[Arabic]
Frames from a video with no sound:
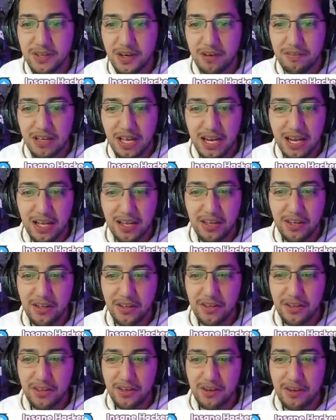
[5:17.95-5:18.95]
ايوه هات دي
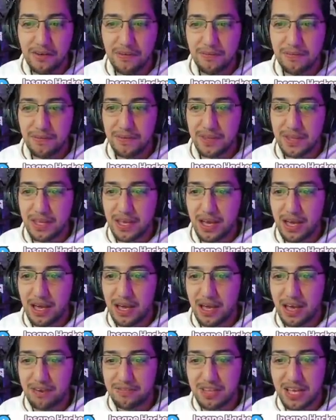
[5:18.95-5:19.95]
هات انا عايز
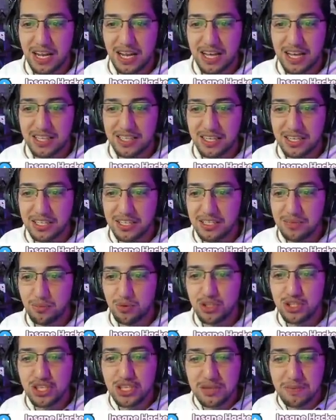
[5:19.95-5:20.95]
التنين هفتح لك على تنانين
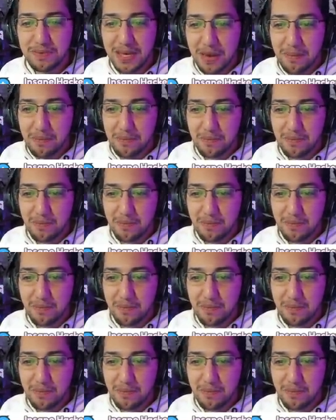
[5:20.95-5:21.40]
بص دي بكام؟